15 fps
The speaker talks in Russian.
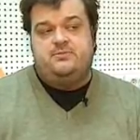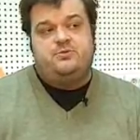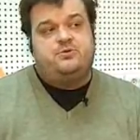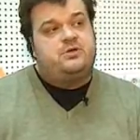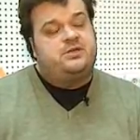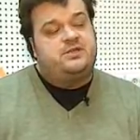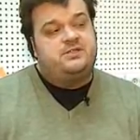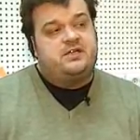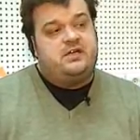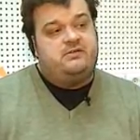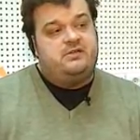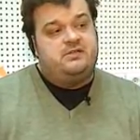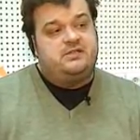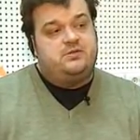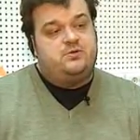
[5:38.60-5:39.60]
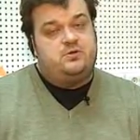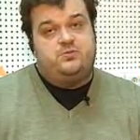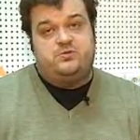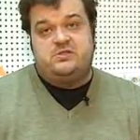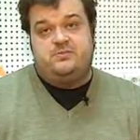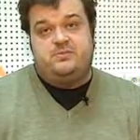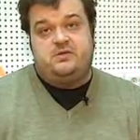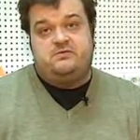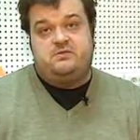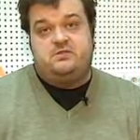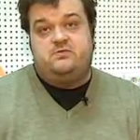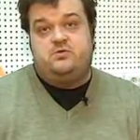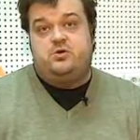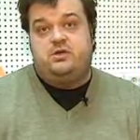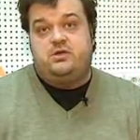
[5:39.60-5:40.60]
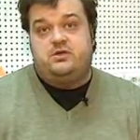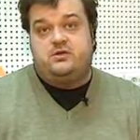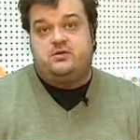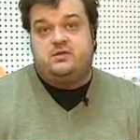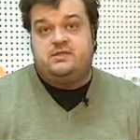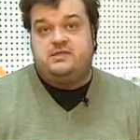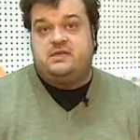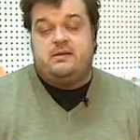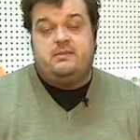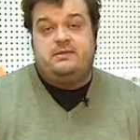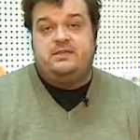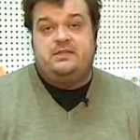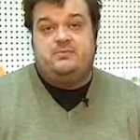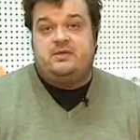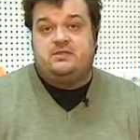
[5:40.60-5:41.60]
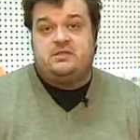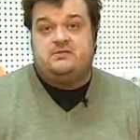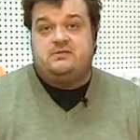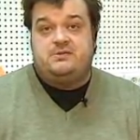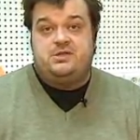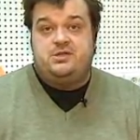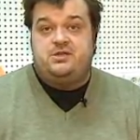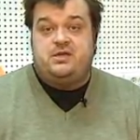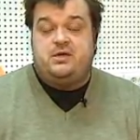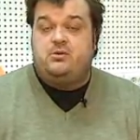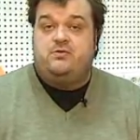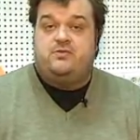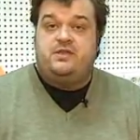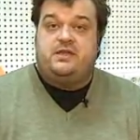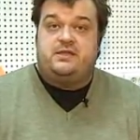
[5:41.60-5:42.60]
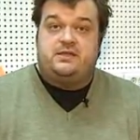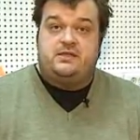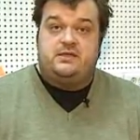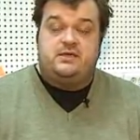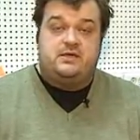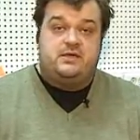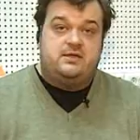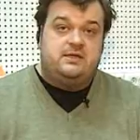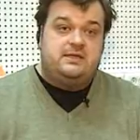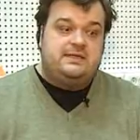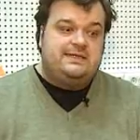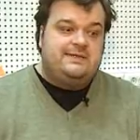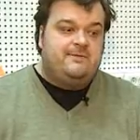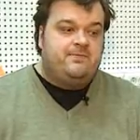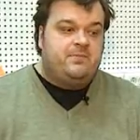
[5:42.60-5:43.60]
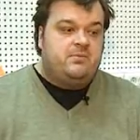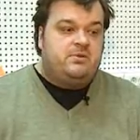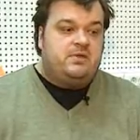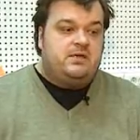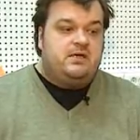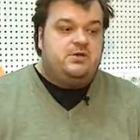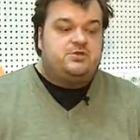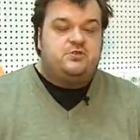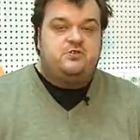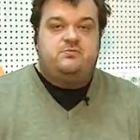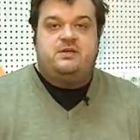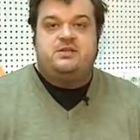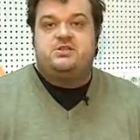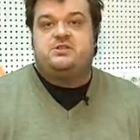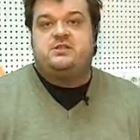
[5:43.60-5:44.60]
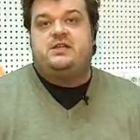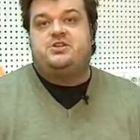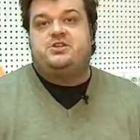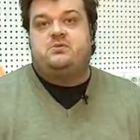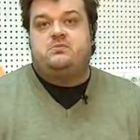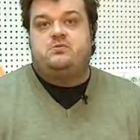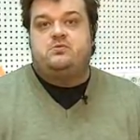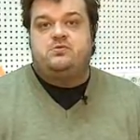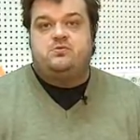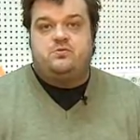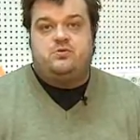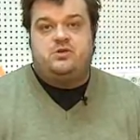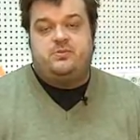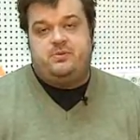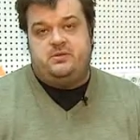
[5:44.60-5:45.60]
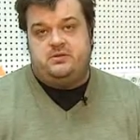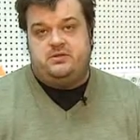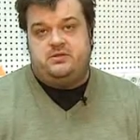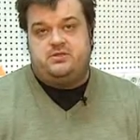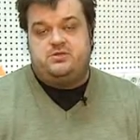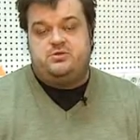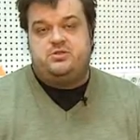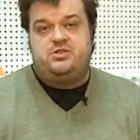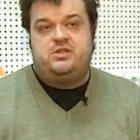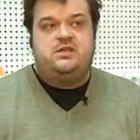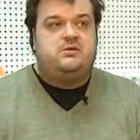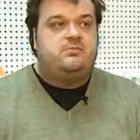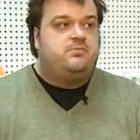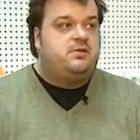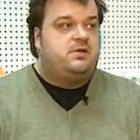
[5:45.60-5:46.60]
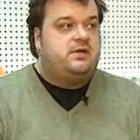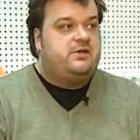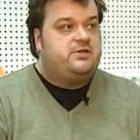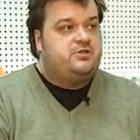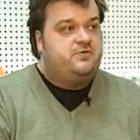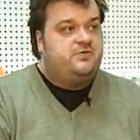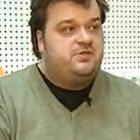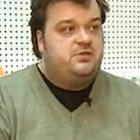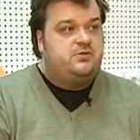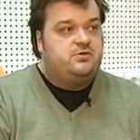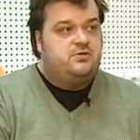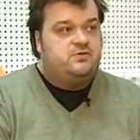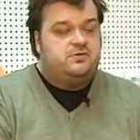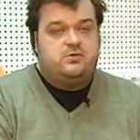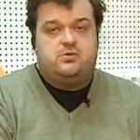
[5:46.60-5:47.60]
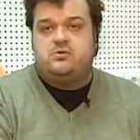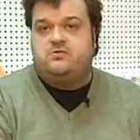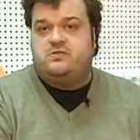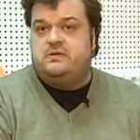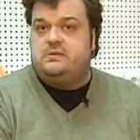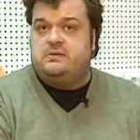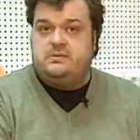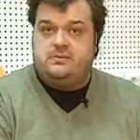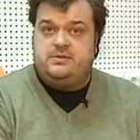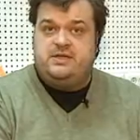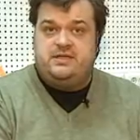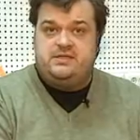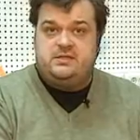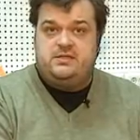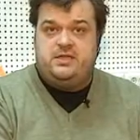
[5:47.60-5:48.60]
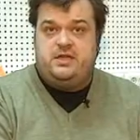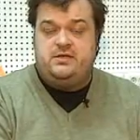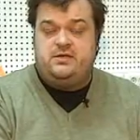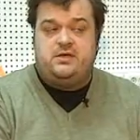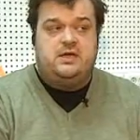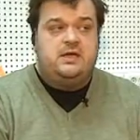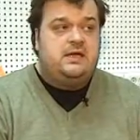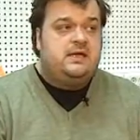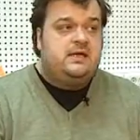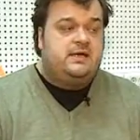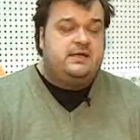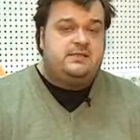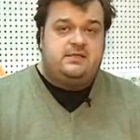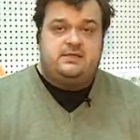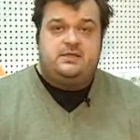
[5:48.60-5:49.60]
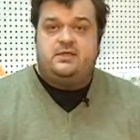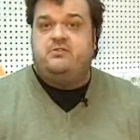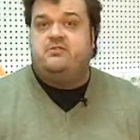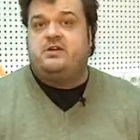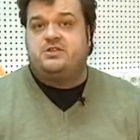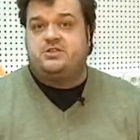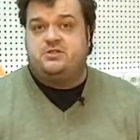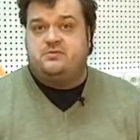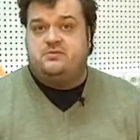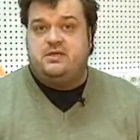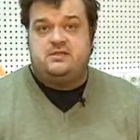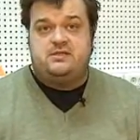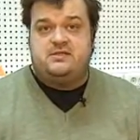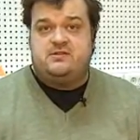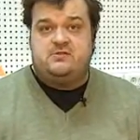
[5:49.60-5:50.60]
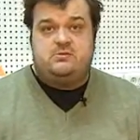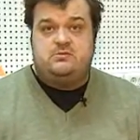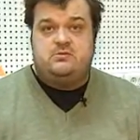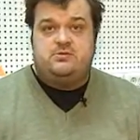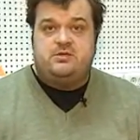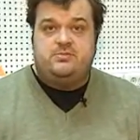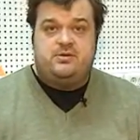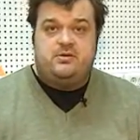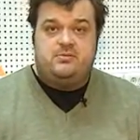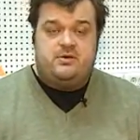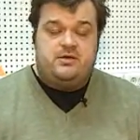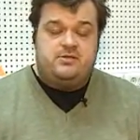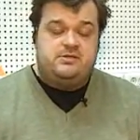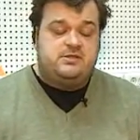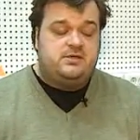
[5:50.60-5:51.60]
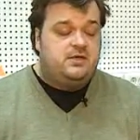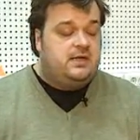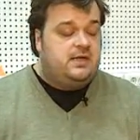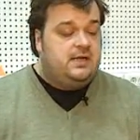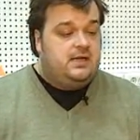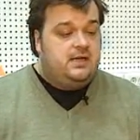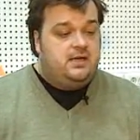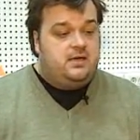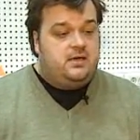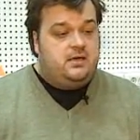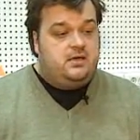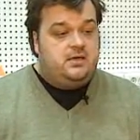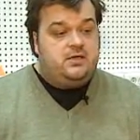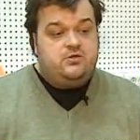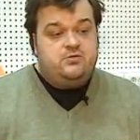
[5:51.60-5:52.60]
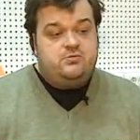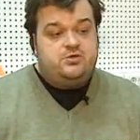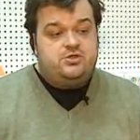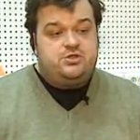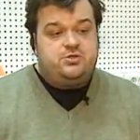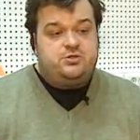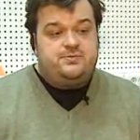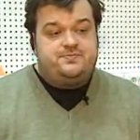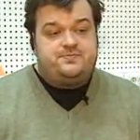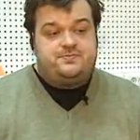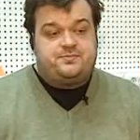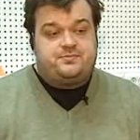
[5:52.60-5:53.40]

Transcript: много критиковал Сатурн после первых двух игр, где команда не показала вообще никакой внятной игры. Полагаю, что и матч с Нальчиком укрепил это рассуждение. Полагаю, что в Сатурне в скором времени поменяется тренер, хотя это не важно, на это ставки, по-моему, не принимаются. Э, я думаю, что